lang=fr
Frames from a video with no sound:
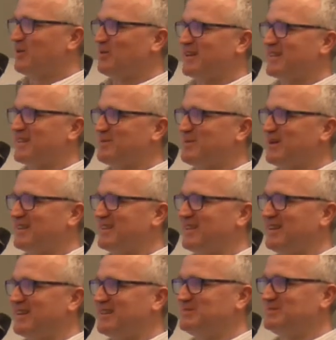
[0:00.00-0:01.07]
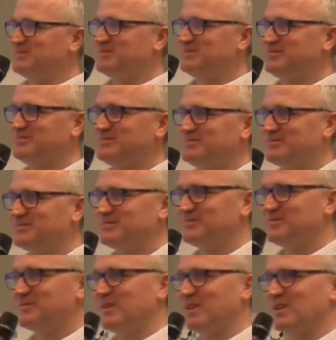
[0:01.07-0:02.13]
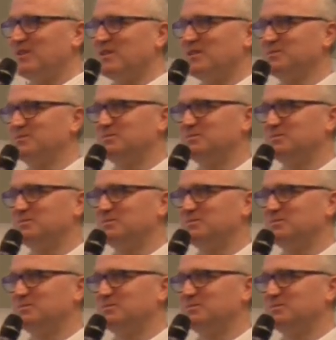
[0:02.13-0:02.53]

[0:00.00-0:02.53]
moins cette partie-là. D'accord